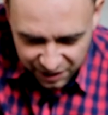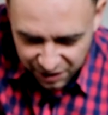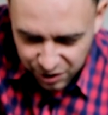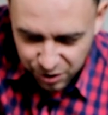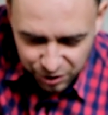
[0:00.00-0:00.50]

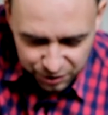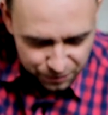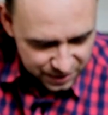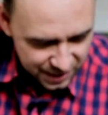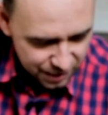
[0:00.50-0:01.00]
хорошо, что
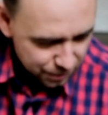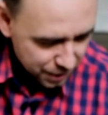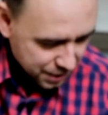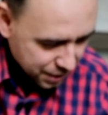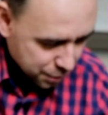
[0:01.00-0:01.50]
весна у
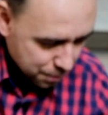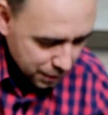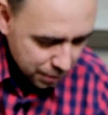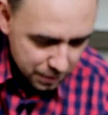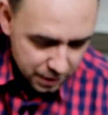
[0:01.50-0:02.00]
нас
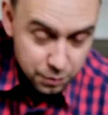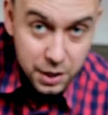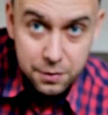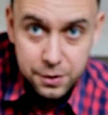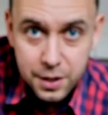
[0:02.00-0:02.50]
наступила, у
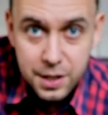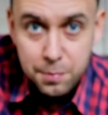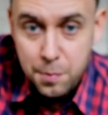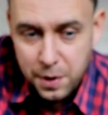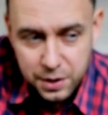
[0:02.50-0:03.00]
нас
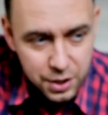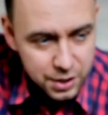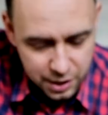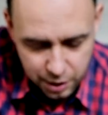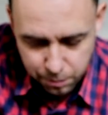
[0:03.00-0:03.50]
зимы
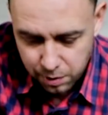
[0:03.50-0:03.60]
практически не